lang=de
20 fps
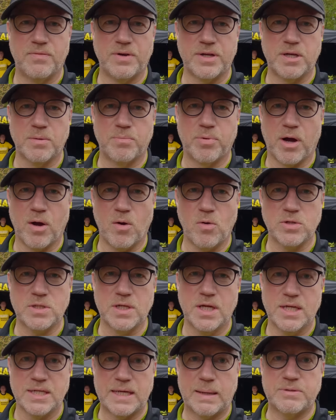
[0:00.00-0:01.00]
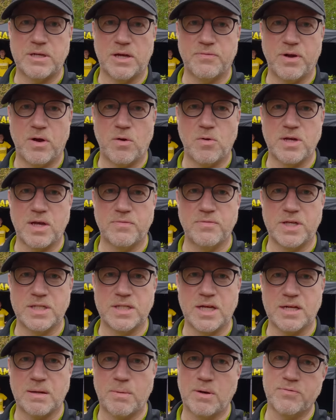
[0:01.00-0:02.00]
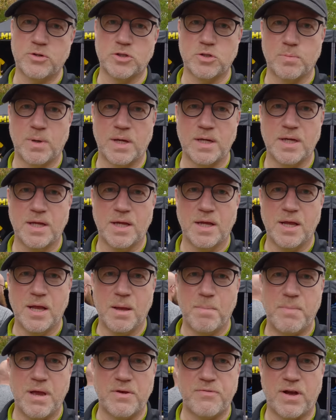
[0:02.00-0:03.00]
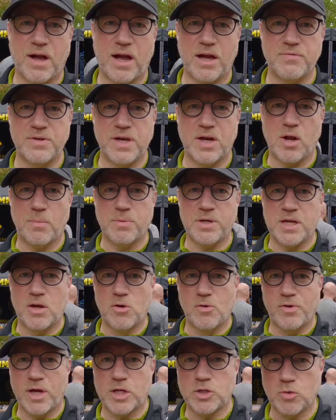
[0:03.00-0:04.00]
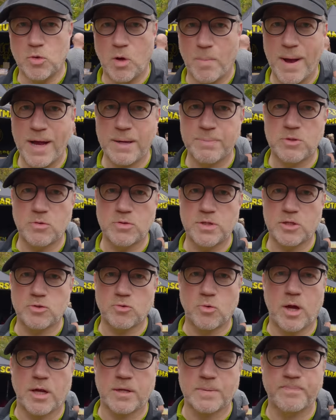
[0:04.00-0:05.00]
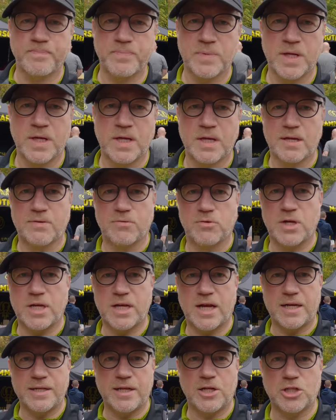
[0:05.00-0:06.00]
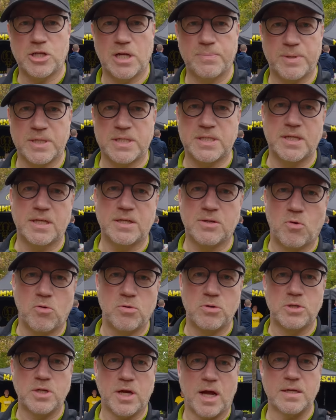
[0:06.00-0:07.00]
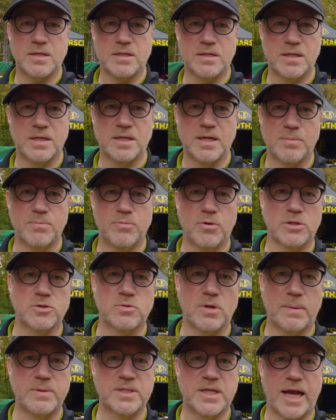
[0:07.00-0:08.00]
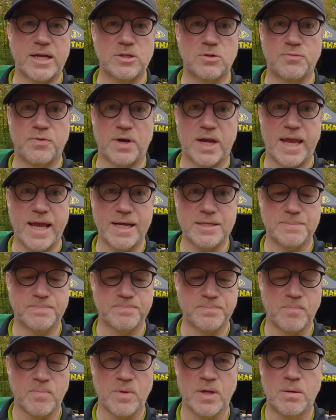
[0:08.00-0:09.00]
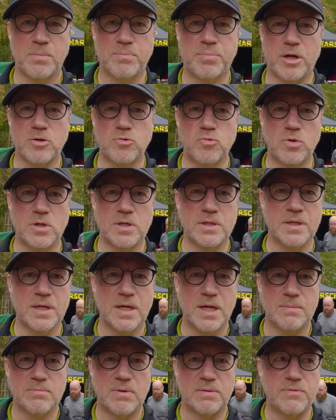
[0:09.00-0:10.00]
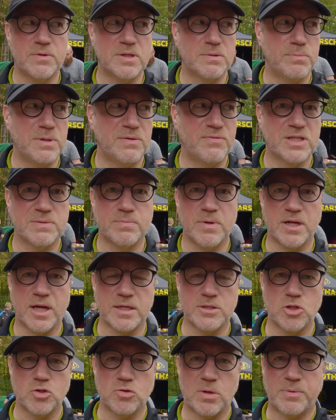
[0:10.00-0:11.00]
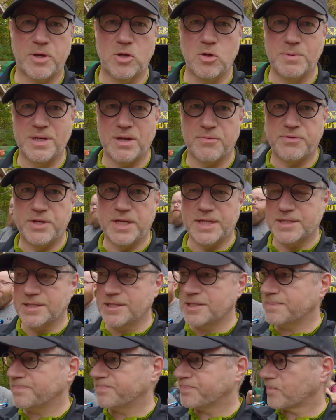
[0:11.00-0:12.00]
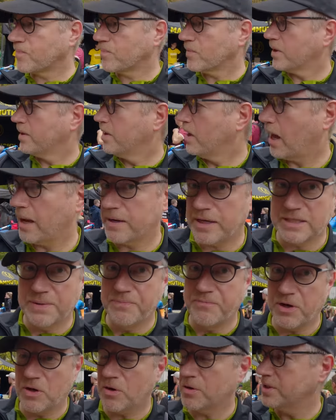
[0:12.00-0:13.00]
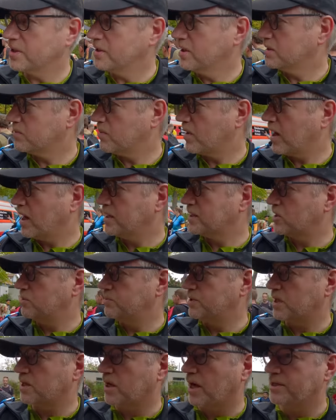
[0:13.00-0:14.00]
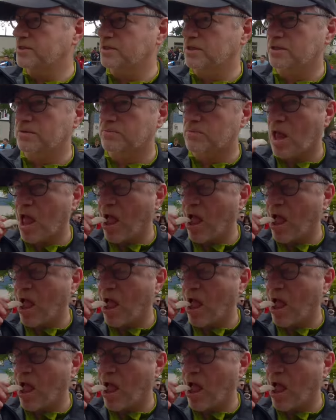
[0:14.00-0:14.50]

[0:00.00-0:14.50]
welche braucht. Ich habe die Erfahrung ja, wie gesagt, am Anfang schon mal mehrfach erwähnt, glaube ich, in Hannover ja schon gemacht mit Unterzuckern. Von daher kann ja schnell passieren, Kohlehydrate am Bord zu haben, ist gar nicht so verkehrt. Ein paar Nudeln, bei mir, mir wird es immer kritisch, so ab Kilometer 40. Aber da sind wir noch nicht, ne? sind wir gerade Kilometer 30.